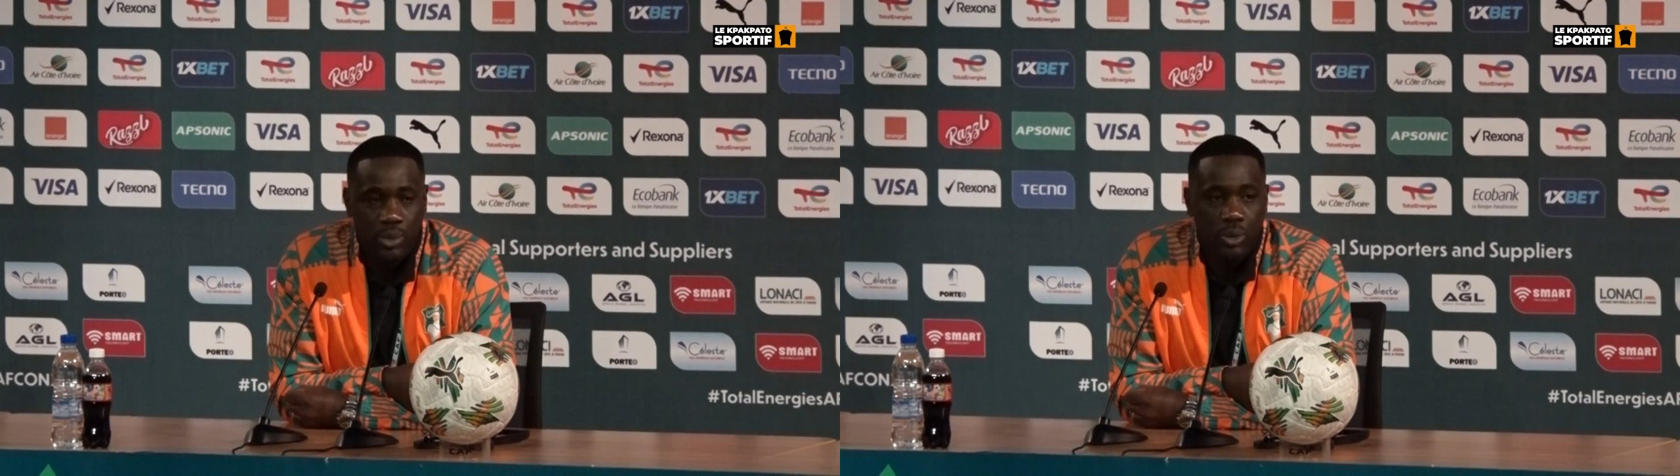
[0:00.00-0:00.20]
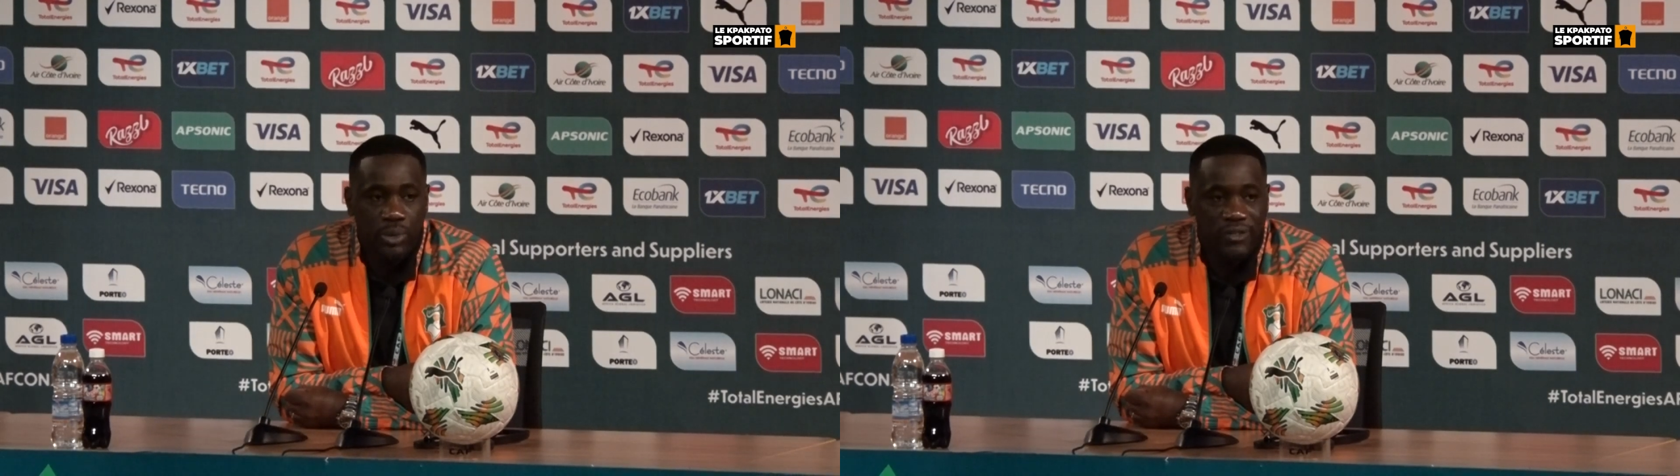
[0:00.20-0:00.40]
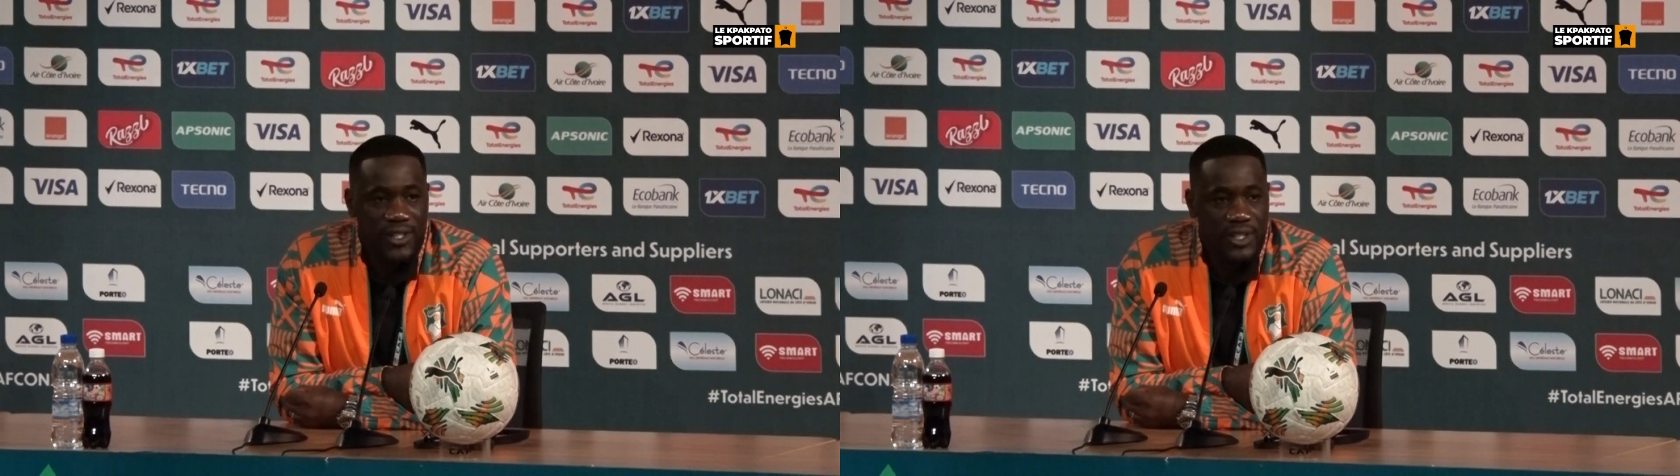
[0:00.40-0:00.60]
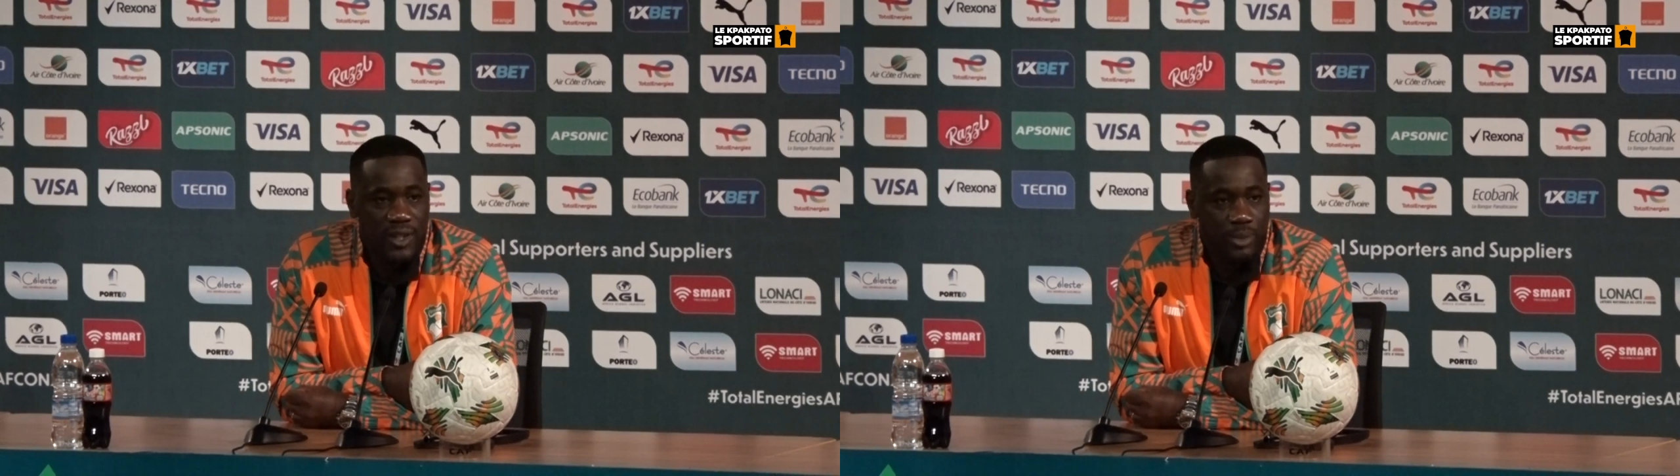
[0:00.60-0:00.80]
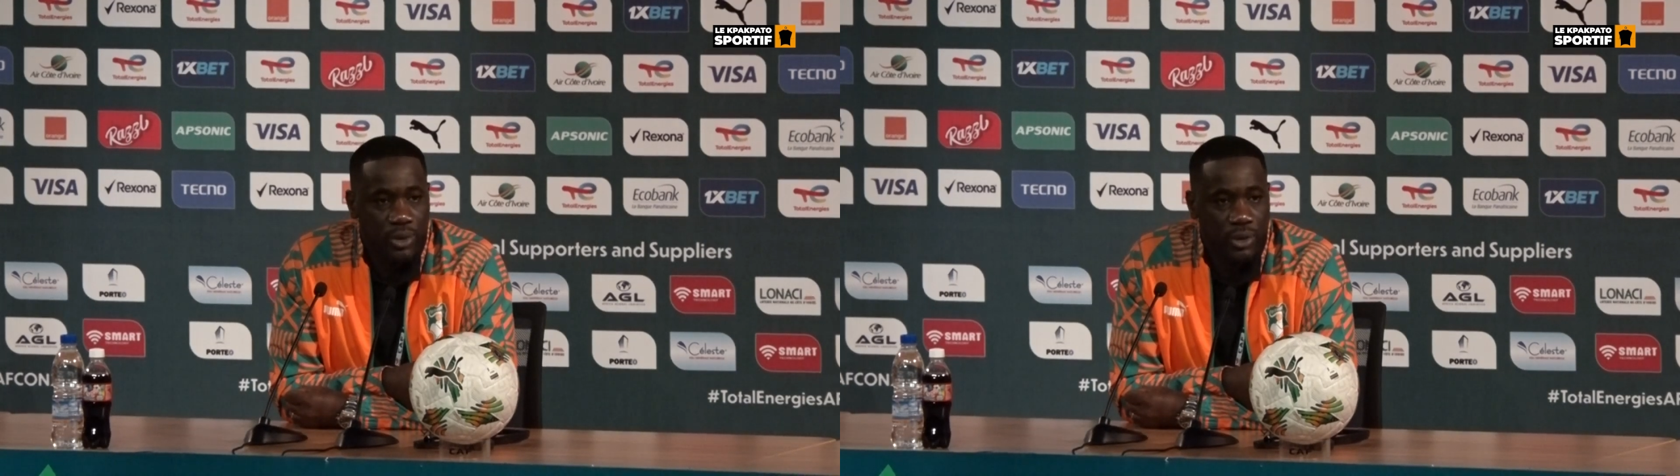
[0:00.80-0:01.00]
beaucoup plus
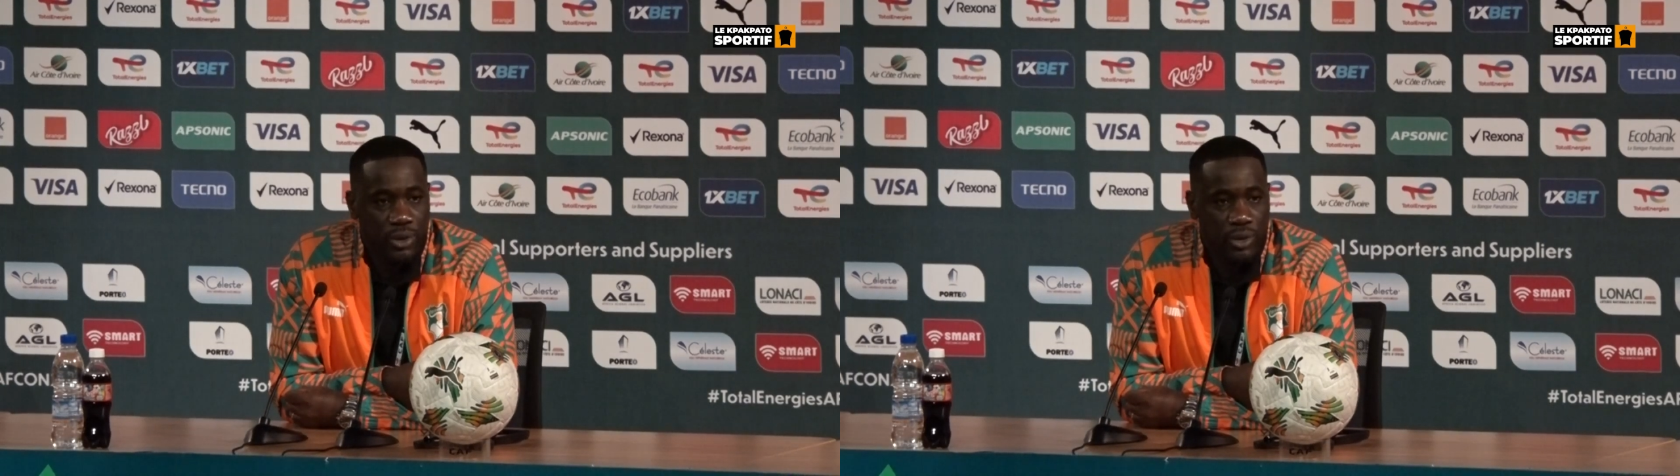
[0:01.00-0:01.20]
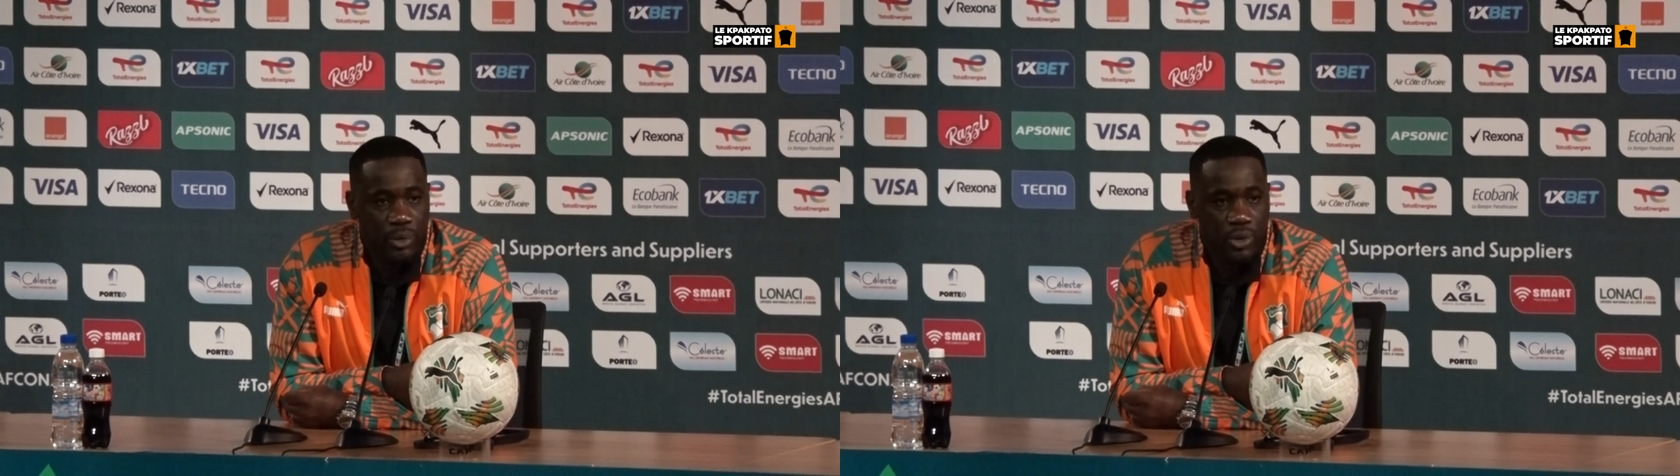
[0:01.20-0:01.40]
facile pour qu'il